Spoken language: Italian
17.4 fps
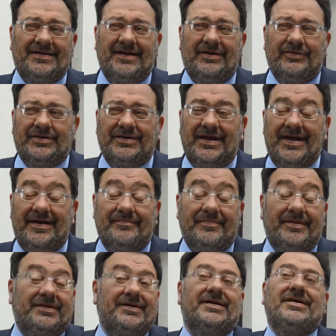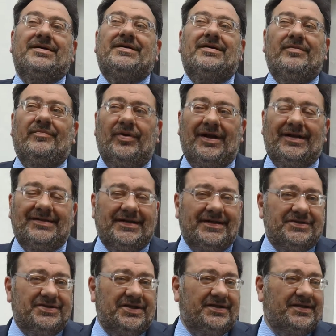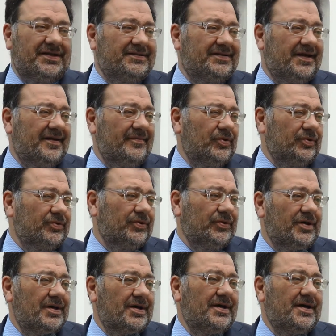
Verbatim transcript: di euro di debiti, poi la tragedia del terremoto.